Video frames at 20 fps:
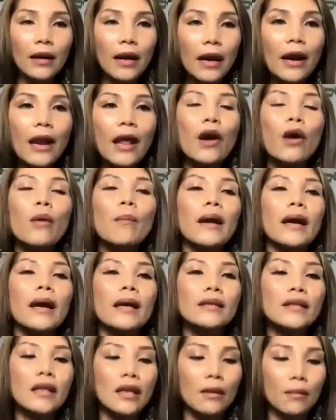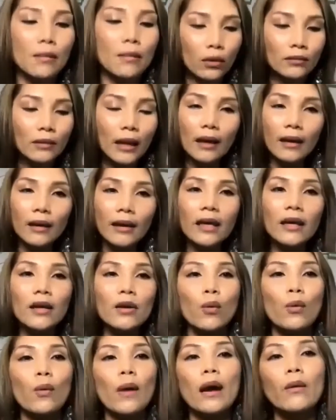nếu mà anh chị muốn tăng cái
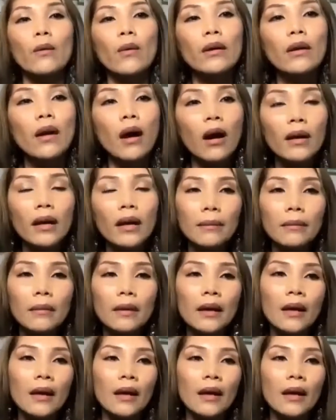hiệu quả của nó lên